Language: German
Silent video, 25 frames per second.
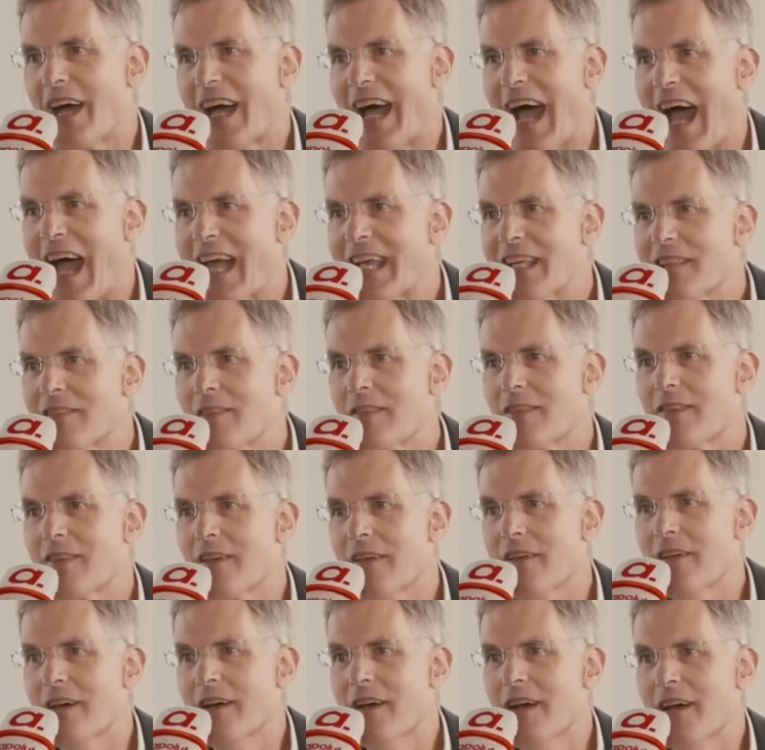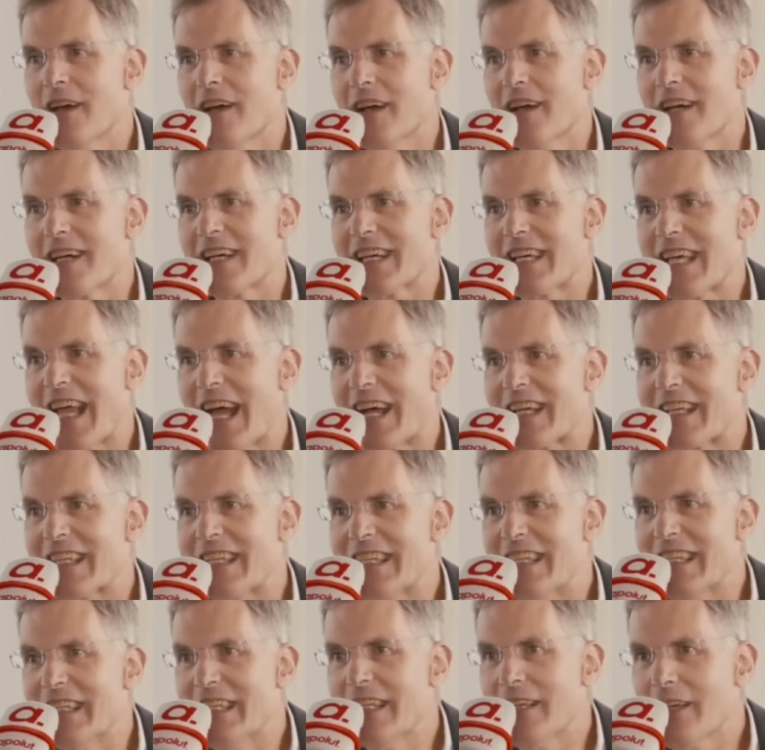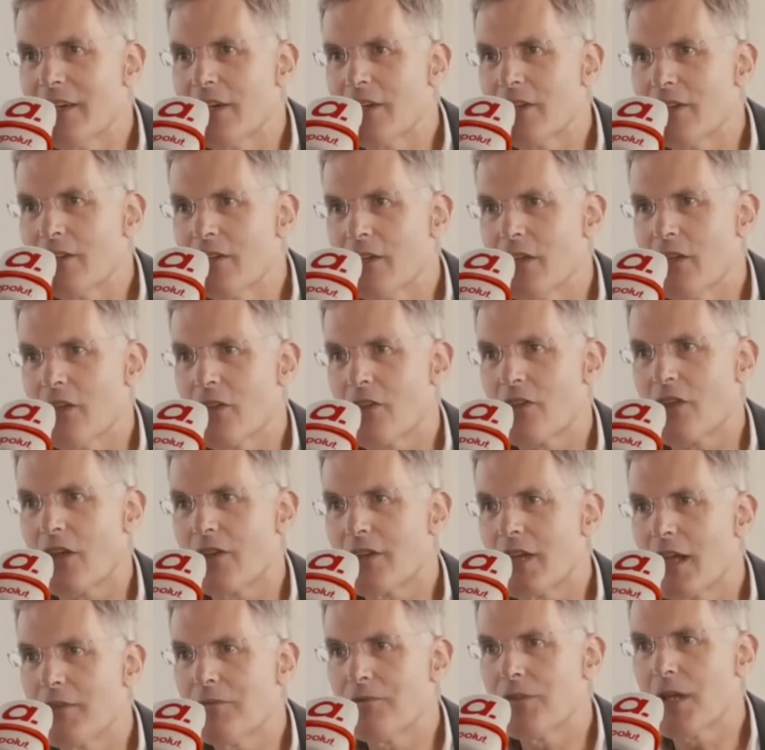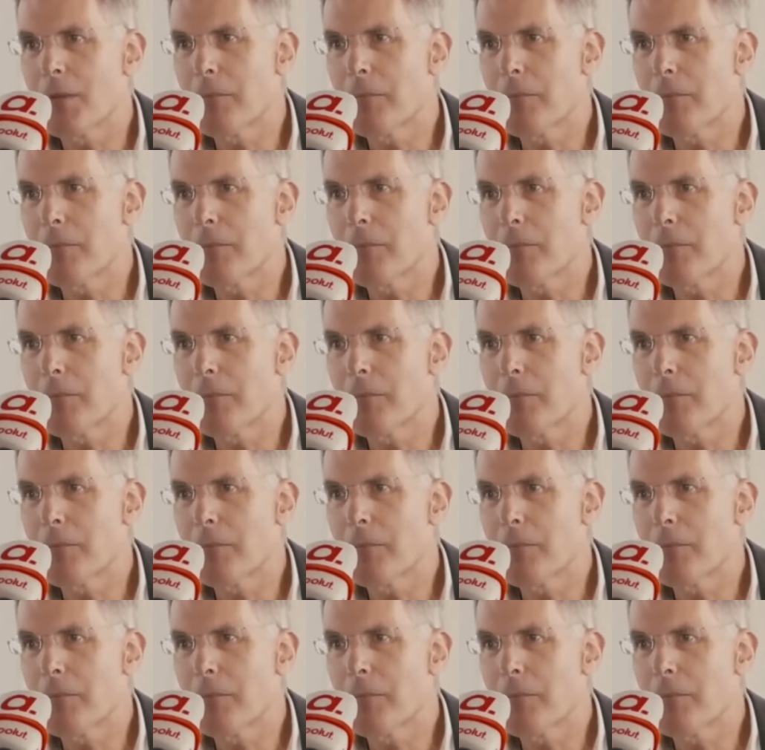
Reize reagieren, sondern wir